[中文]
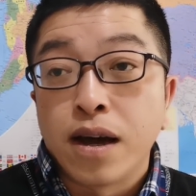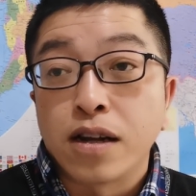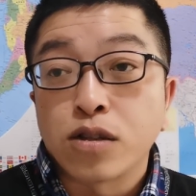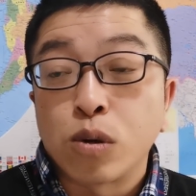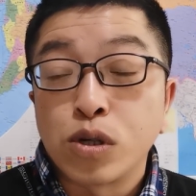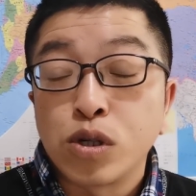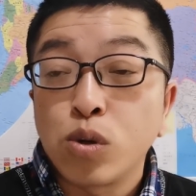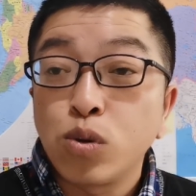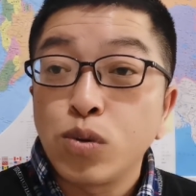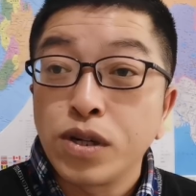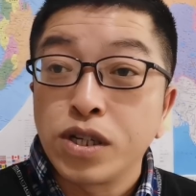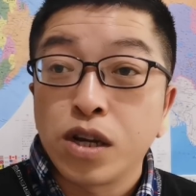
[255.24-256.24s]
啊，同时中
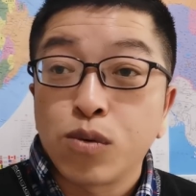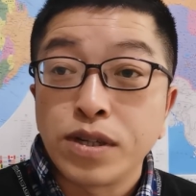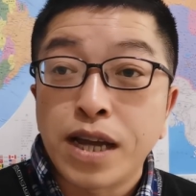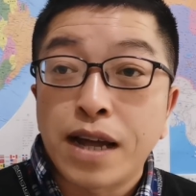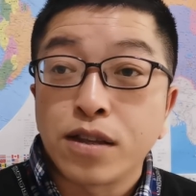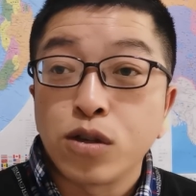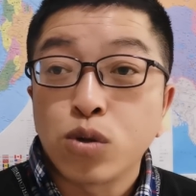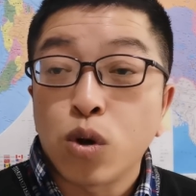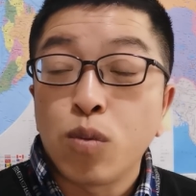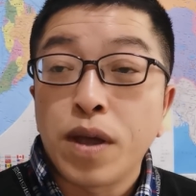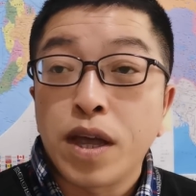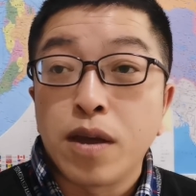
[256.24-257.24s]
东的这些国家呢又
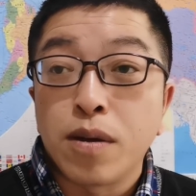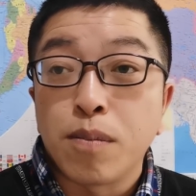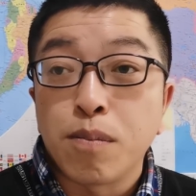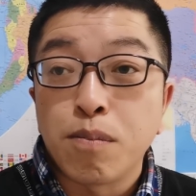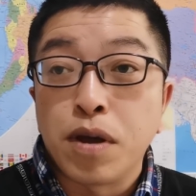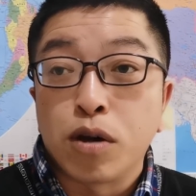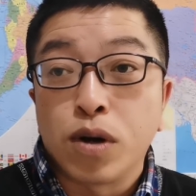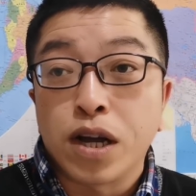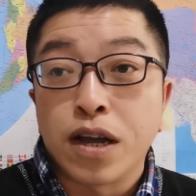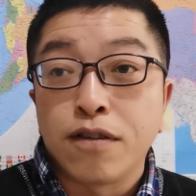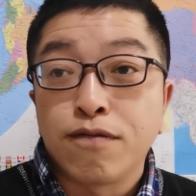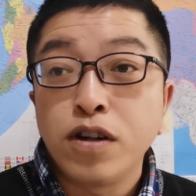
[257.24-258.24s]
都被美国
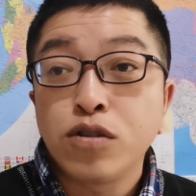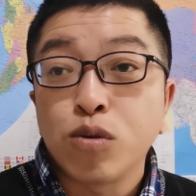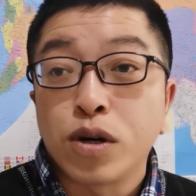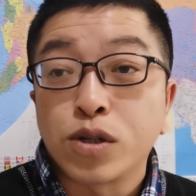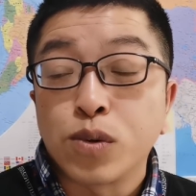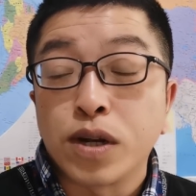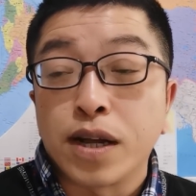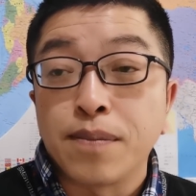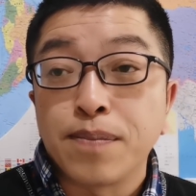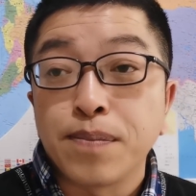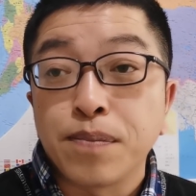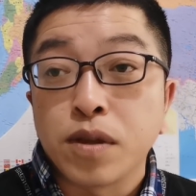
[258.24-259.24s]
给封锁住
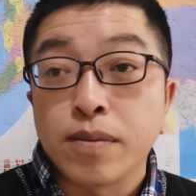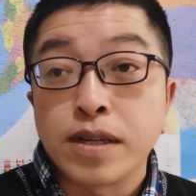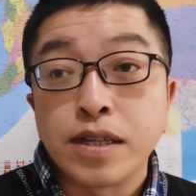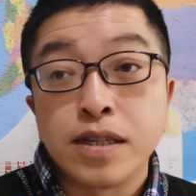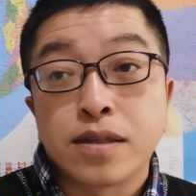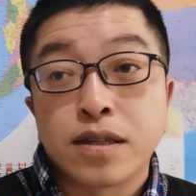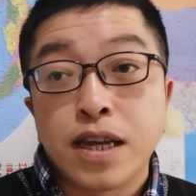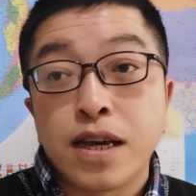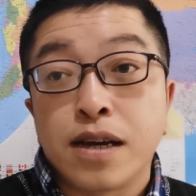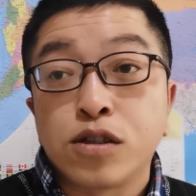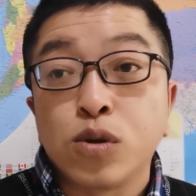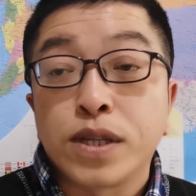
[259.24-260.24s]
了，那以色列
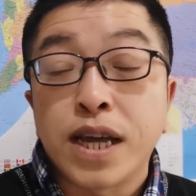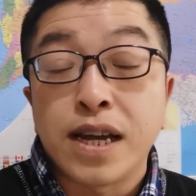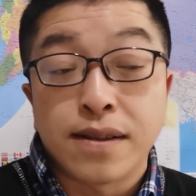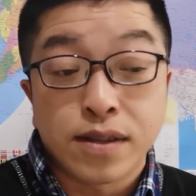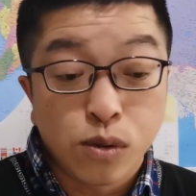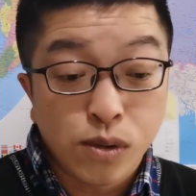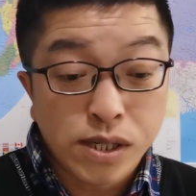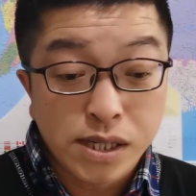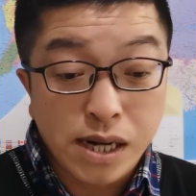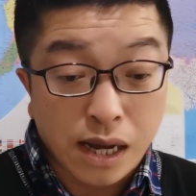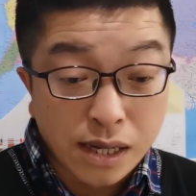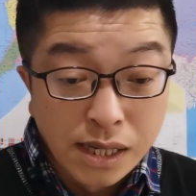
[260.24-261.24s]
啊就有天然的优
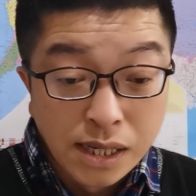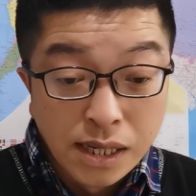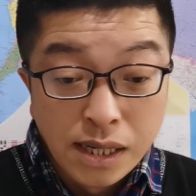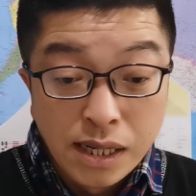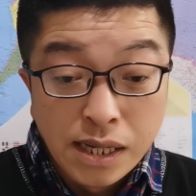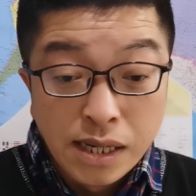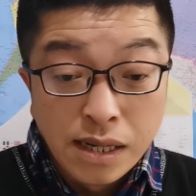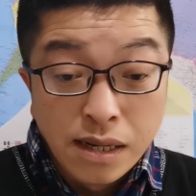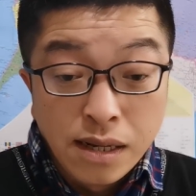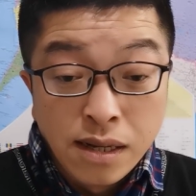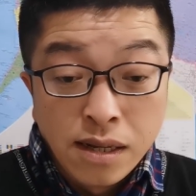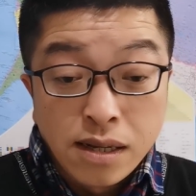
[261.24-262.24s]
势啊。
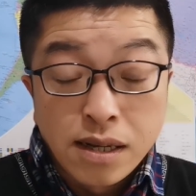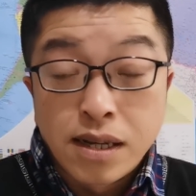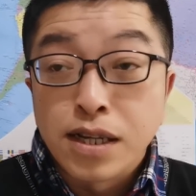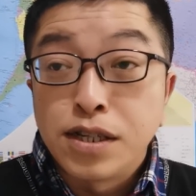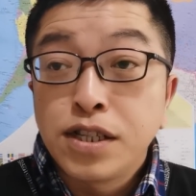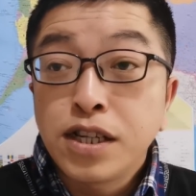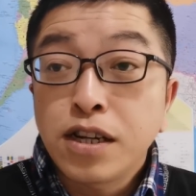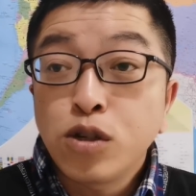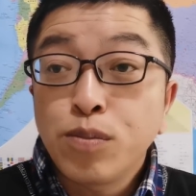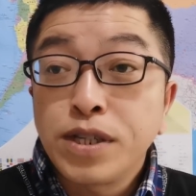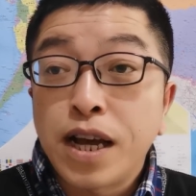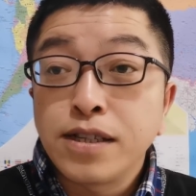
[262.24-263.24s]
呃，这个
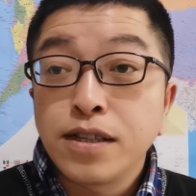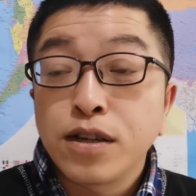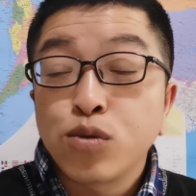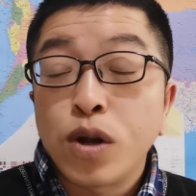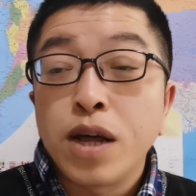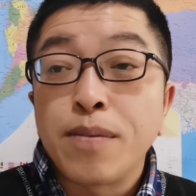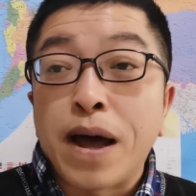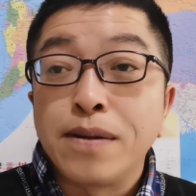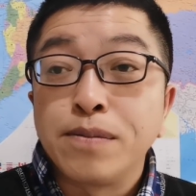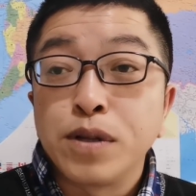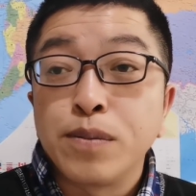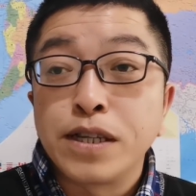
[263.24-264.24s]
就不详细的说了吧。
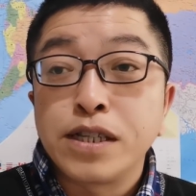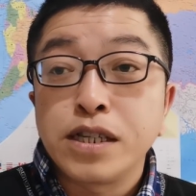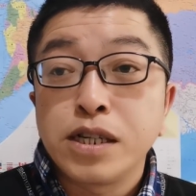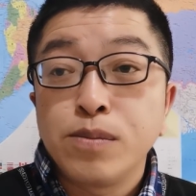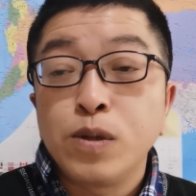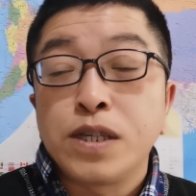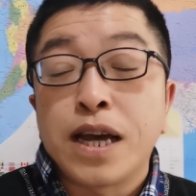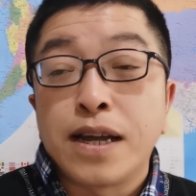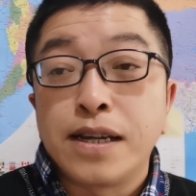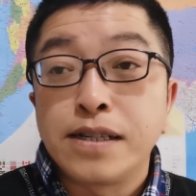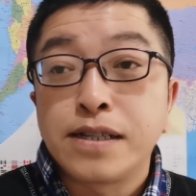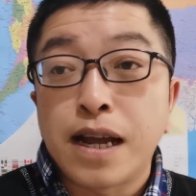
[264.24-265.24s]
那么其实目
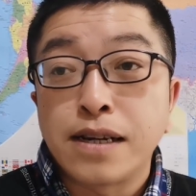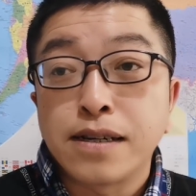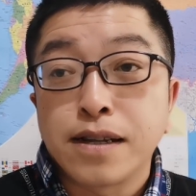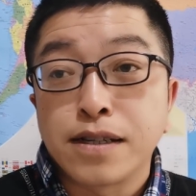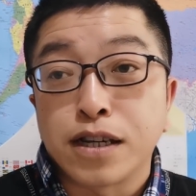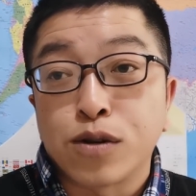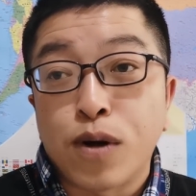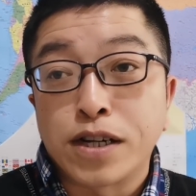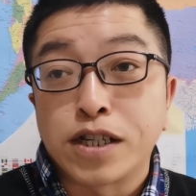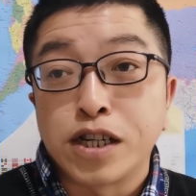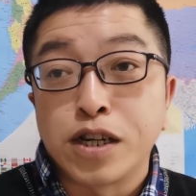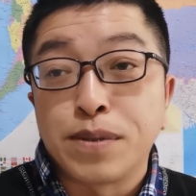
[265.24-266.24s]
前战争的情况
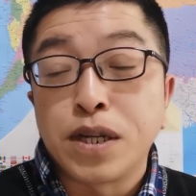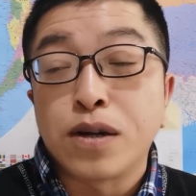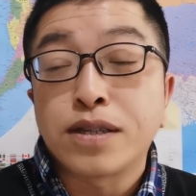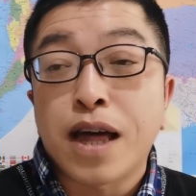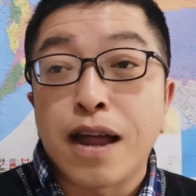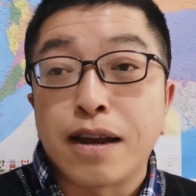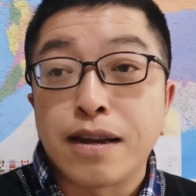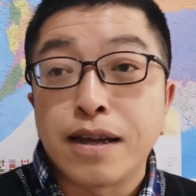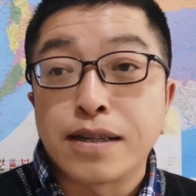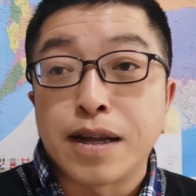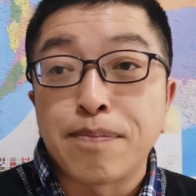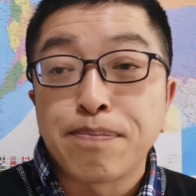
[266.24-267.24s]
是比较惨
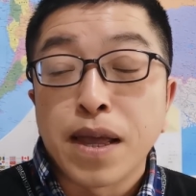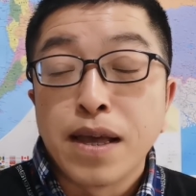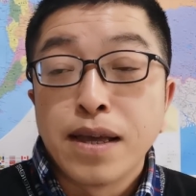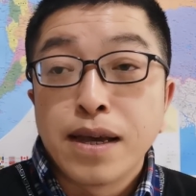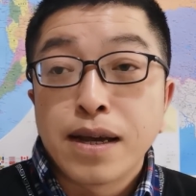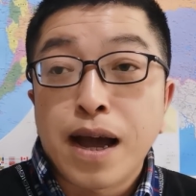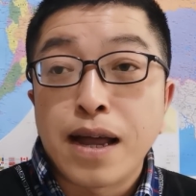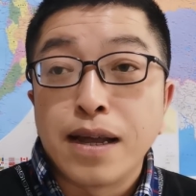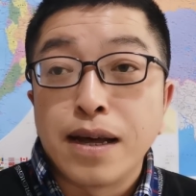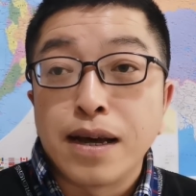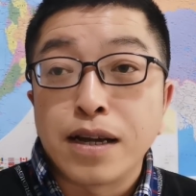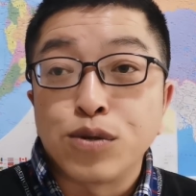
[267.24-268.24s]
烈的，看
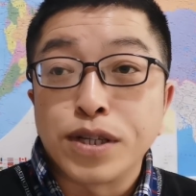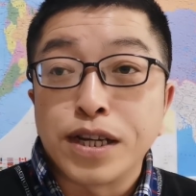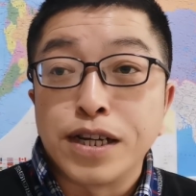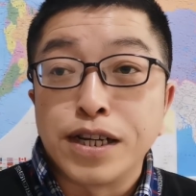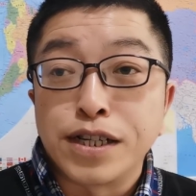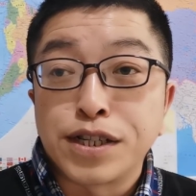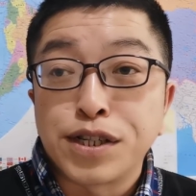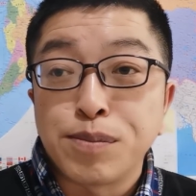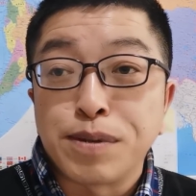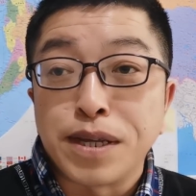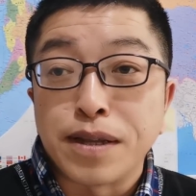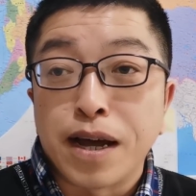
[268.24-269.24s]
了很多的视
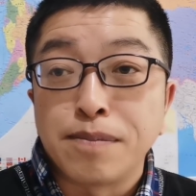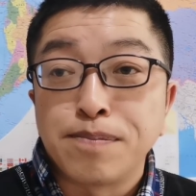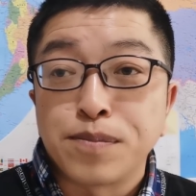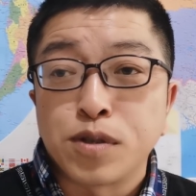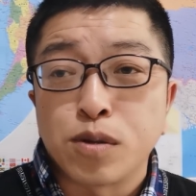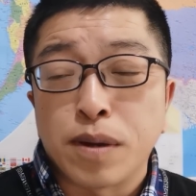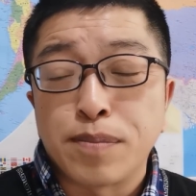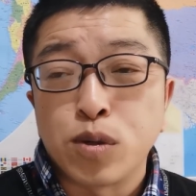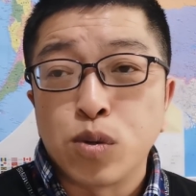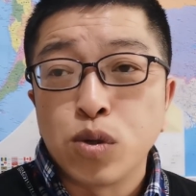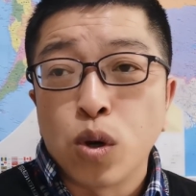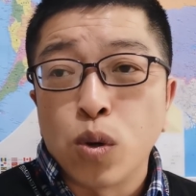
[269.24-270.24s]
频呢，对吧？譬
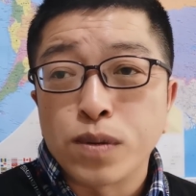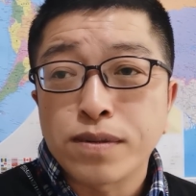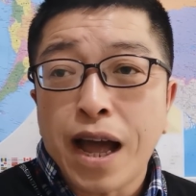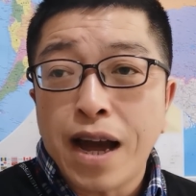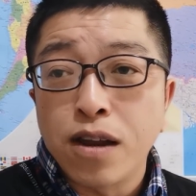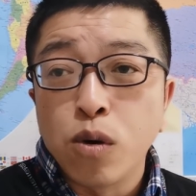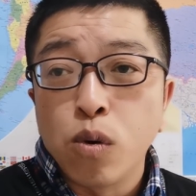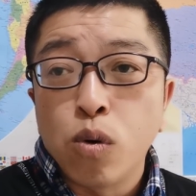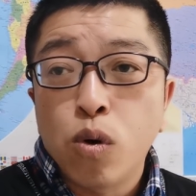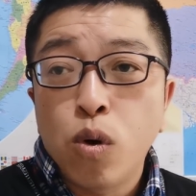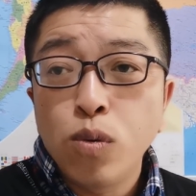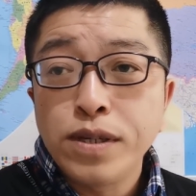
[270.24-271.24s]
如有大楼
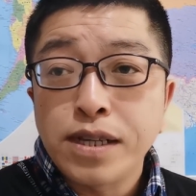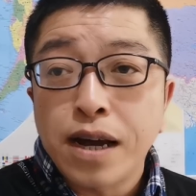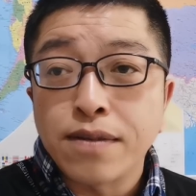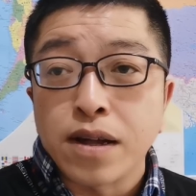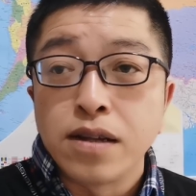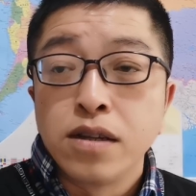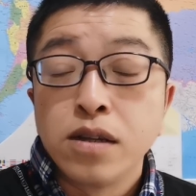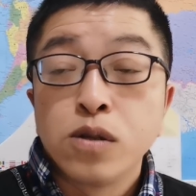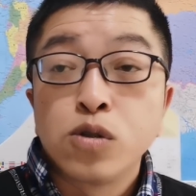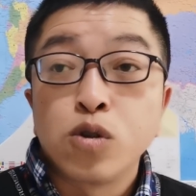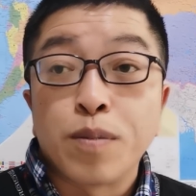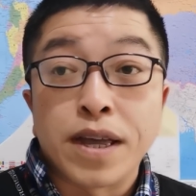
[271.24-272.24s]
轰一下子
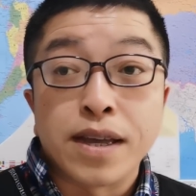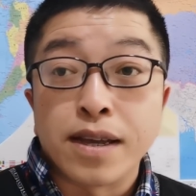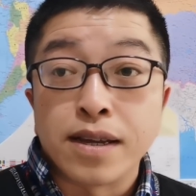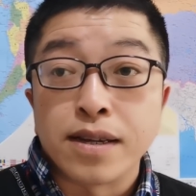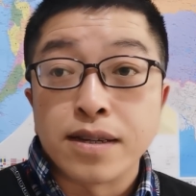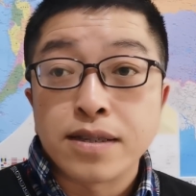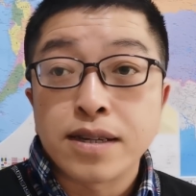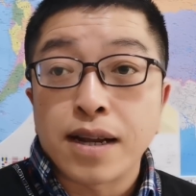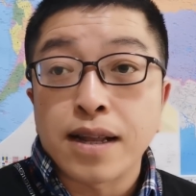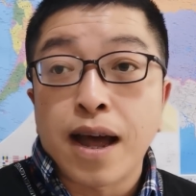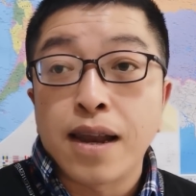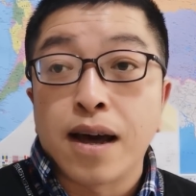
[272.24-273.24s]
就被
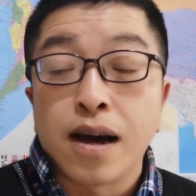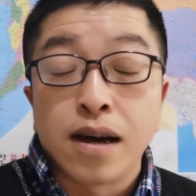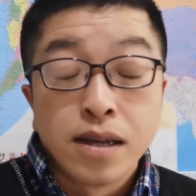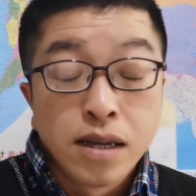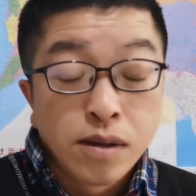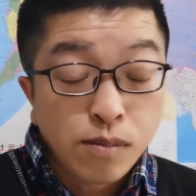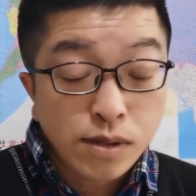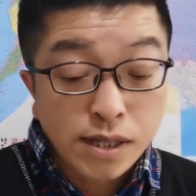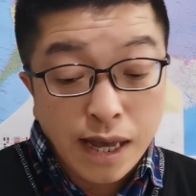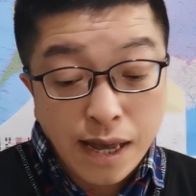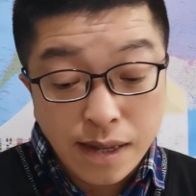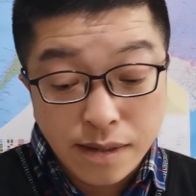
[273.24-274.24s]
炸塌了啊。目
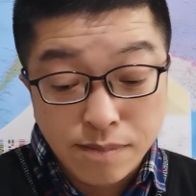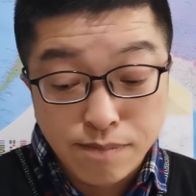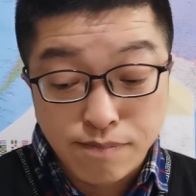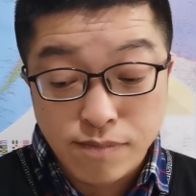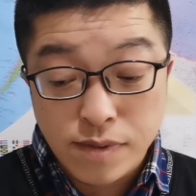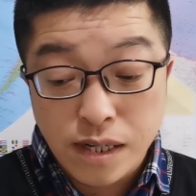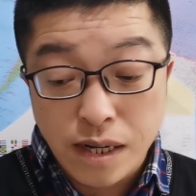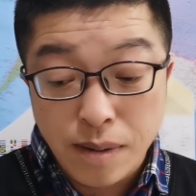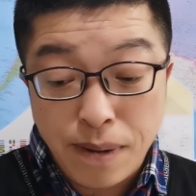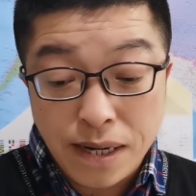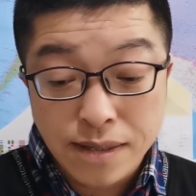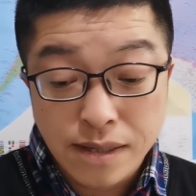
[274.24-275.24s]
前这个
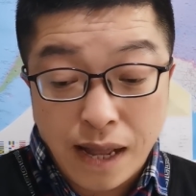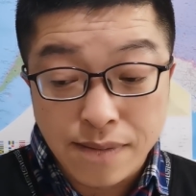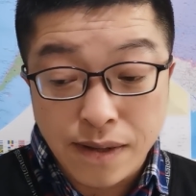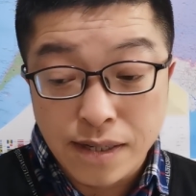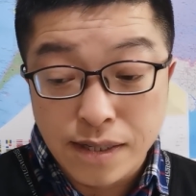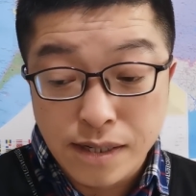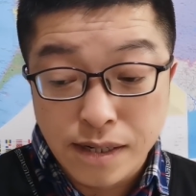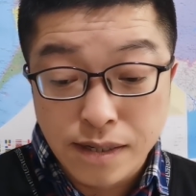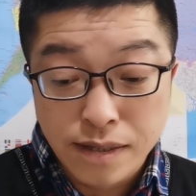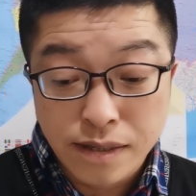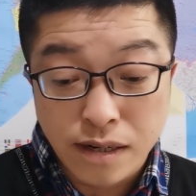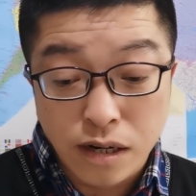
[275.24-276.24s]
巴勒斯坦呢已
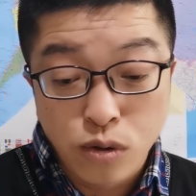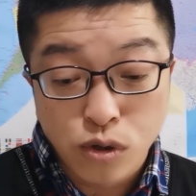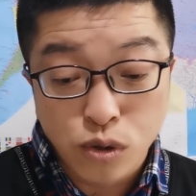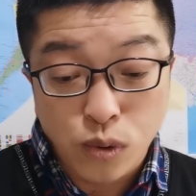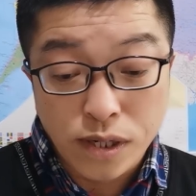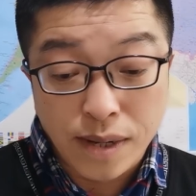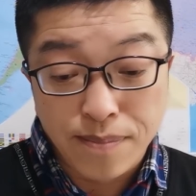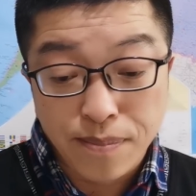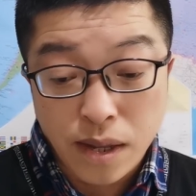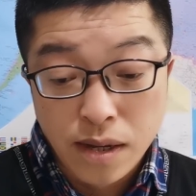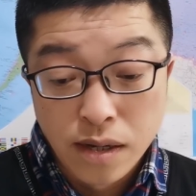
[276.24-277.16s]
经死了六十多人。